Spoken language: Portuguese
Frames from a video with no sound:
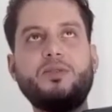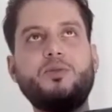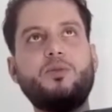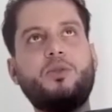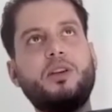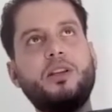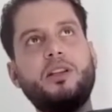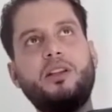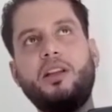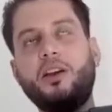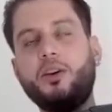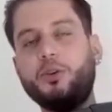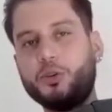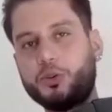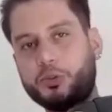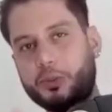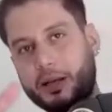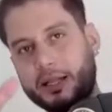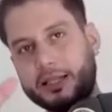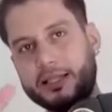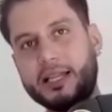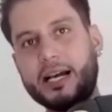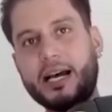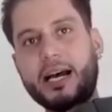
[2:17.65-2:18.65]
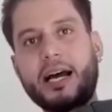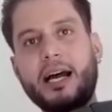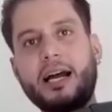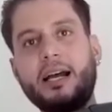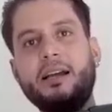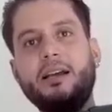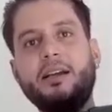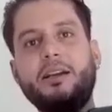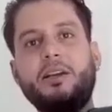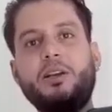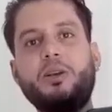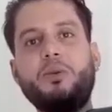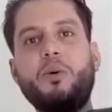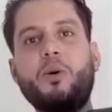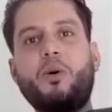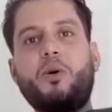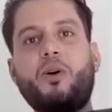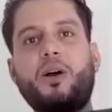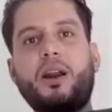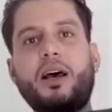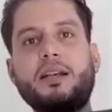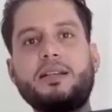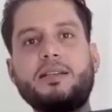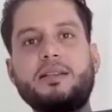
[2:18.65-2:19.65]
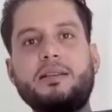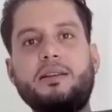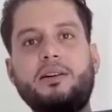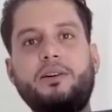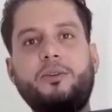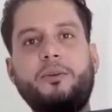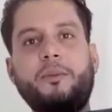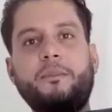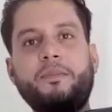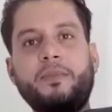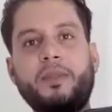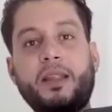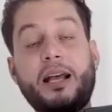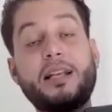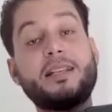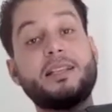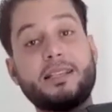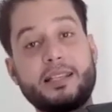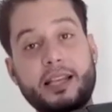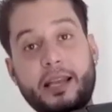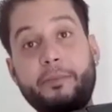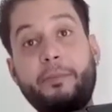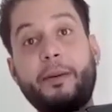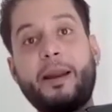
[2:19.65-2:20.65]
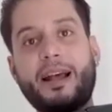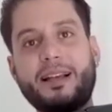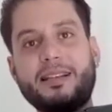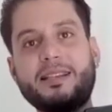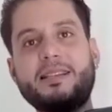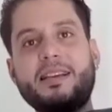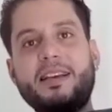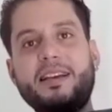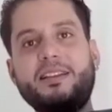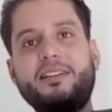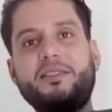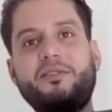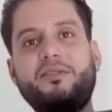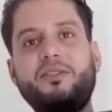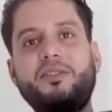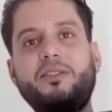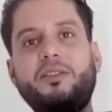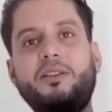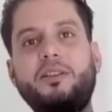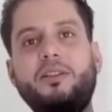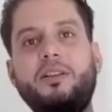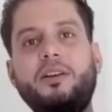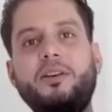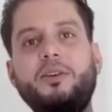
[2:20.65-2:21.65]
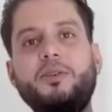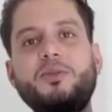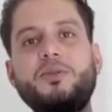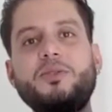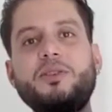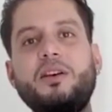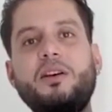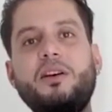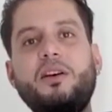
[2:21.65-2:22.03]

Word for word: o que Deus mandar e meu coração sempre aceita vindo de Deus,